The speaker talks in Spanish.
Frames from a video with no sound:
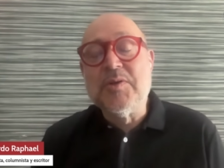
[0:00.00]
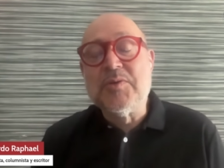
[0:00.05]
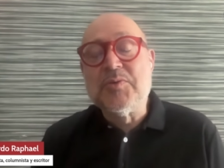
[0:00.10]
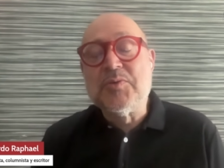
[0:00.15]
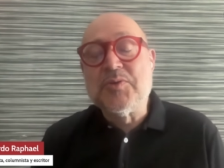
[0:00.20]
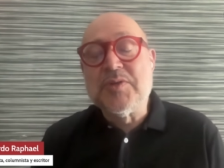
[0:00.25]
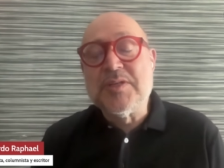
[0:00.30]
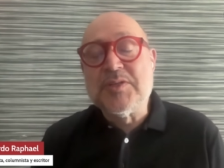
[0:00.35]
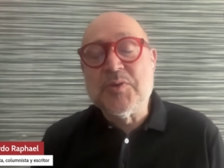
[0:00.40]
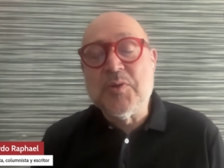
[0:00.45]

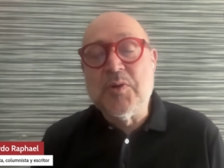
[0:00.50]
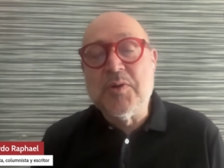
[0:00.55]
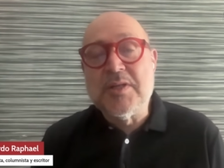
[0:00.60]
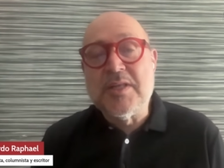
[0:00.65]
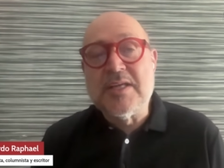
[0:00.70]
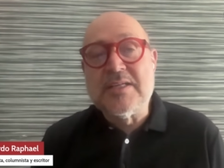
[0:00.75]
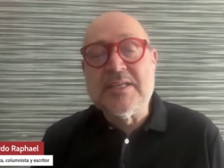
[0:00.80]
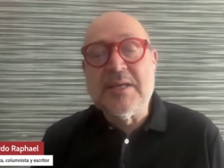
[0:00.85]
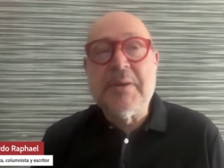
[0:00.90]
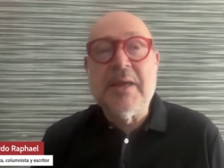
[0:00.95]
uno de sus
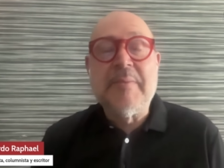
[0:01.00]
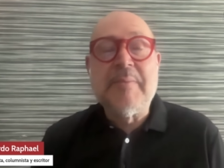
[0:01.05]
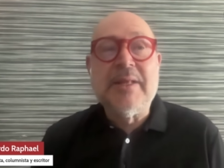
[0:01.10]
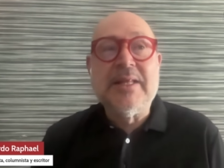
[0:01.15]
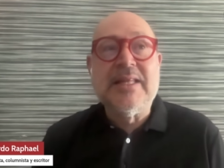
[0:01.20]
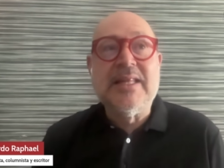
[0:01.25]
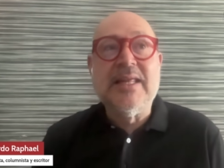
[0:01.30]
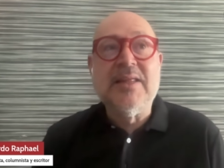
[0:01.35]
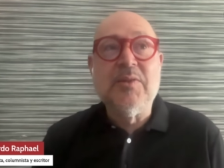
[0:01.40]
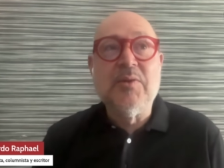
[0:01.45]
escoltas se
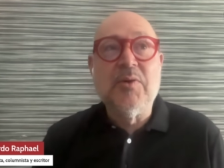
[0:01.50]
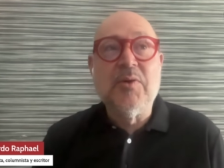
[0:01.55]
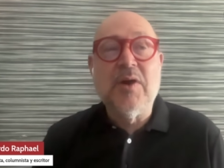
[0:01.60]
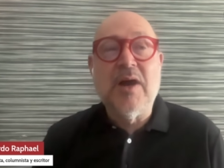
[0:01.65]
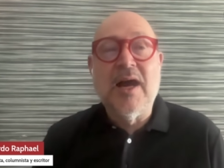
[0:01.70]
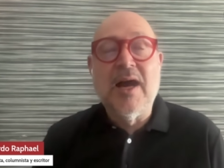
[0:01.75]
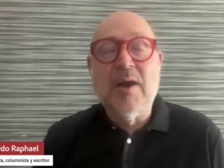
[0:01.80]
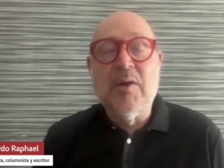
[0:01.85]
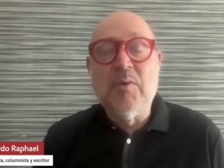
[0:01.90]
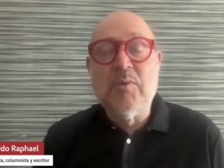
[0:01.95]
había
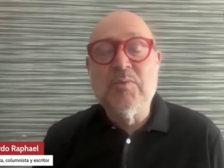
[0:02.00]
metido